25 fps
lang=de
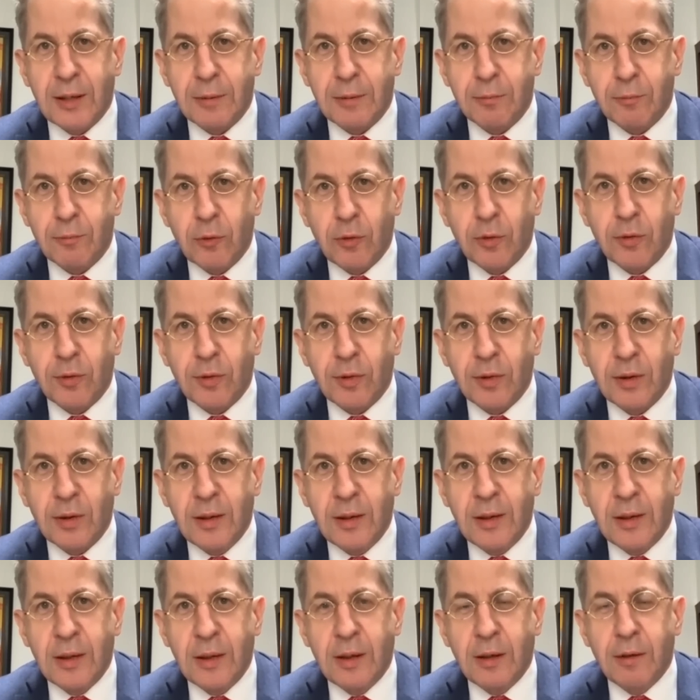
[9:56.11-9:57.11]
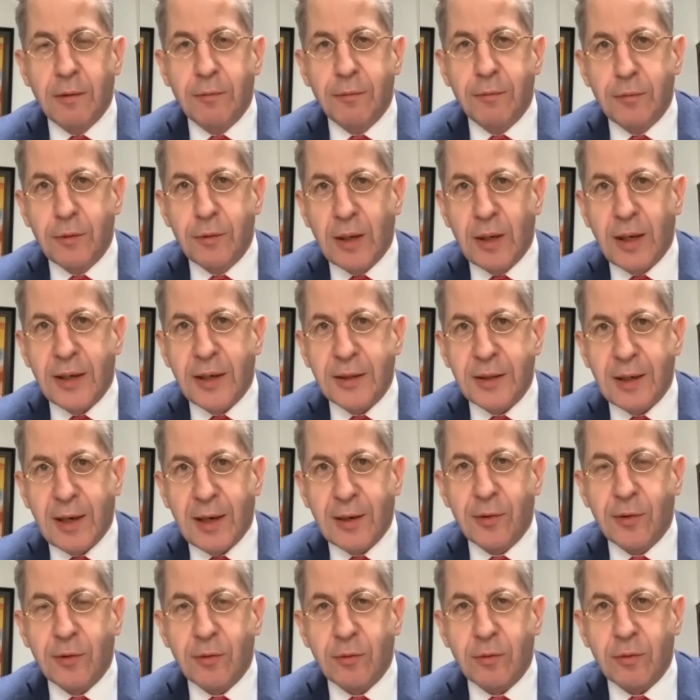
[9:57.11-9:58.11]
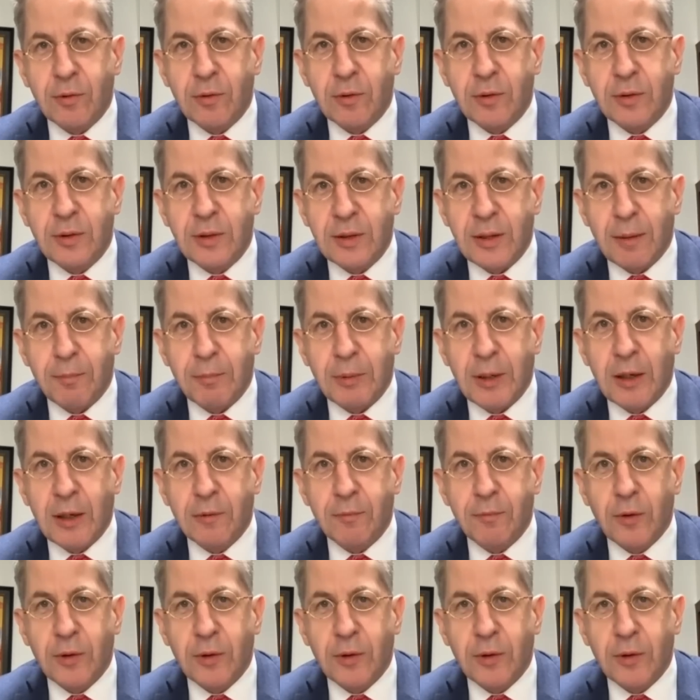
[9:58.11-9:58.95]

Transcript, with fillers: für eine Leistung, die erbracht worden ist, ist okay.